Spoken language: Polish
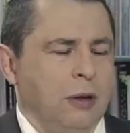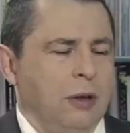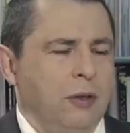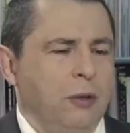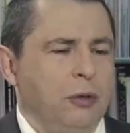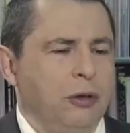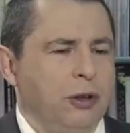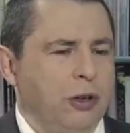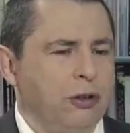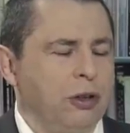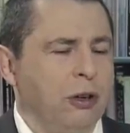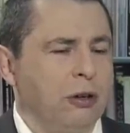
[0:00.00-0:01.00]
No nie wiem, to jest
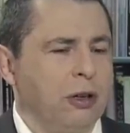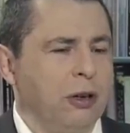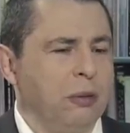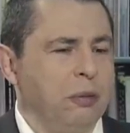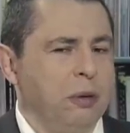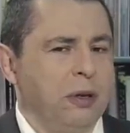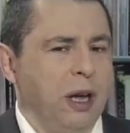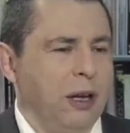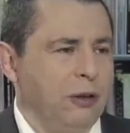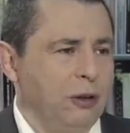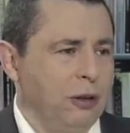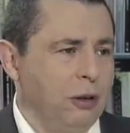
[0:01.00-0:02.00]
tak szerokie
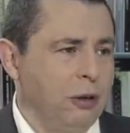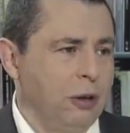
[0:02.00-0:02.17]
pytanie.